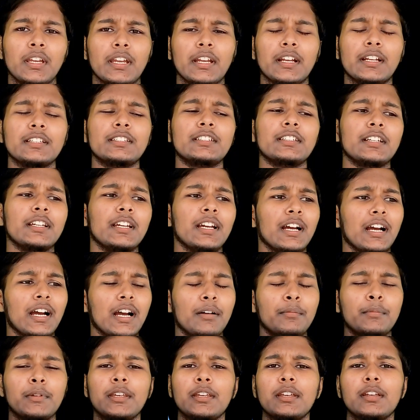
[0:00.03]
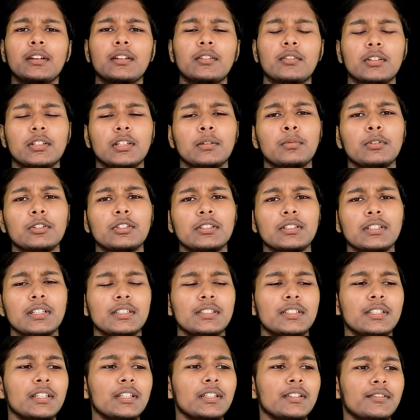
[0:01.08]
এক্ষেত্রে আমি কথা বলতে
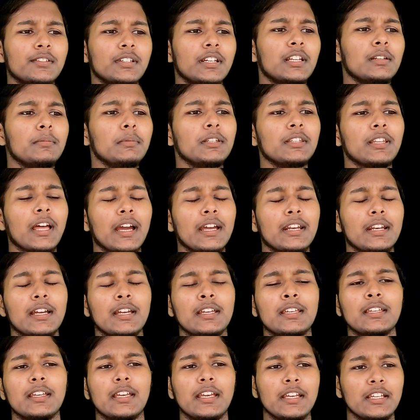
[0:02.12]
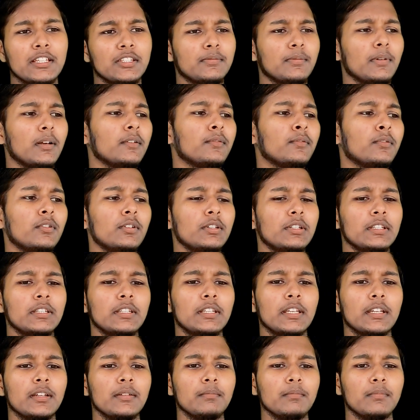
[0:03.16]
যাচ্ছি রিয়েলমি নাইন আই এই স্মার্টফোনটি
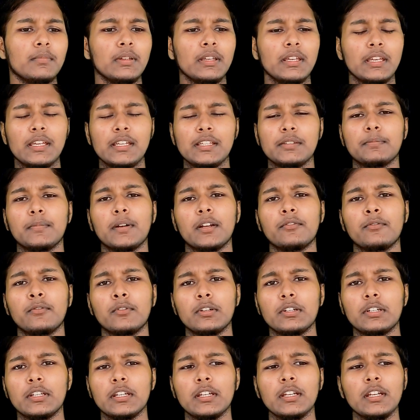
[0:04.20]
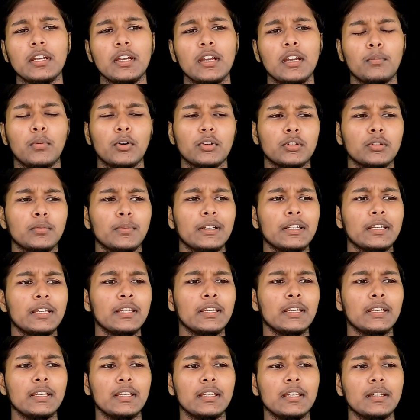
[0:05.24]
নিয়ে এই স্মার্টফোনটি বর্তমানে
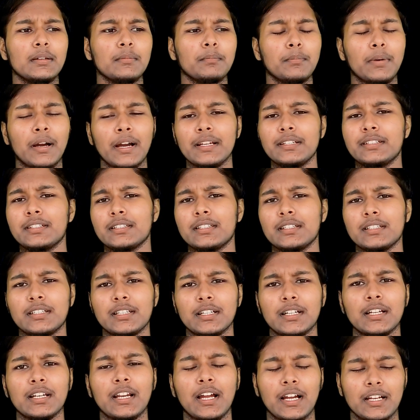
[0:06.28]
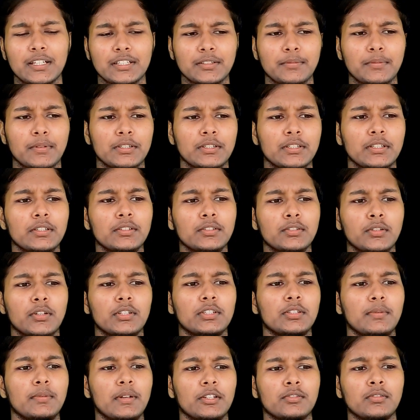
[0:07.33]
বাইশ হাজার টাকার আশেপাশে ছয়
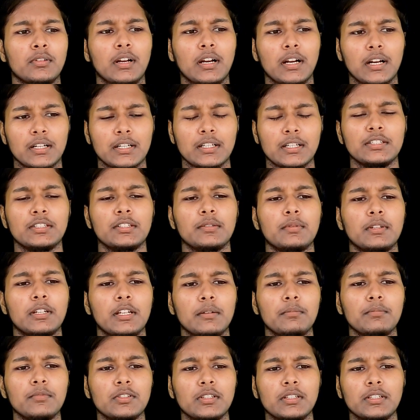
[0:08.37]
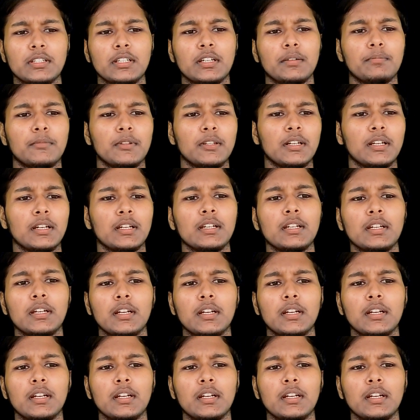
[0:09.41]
জিবি একশো আঠাশ জিবি র্যাম যেটি আপনারা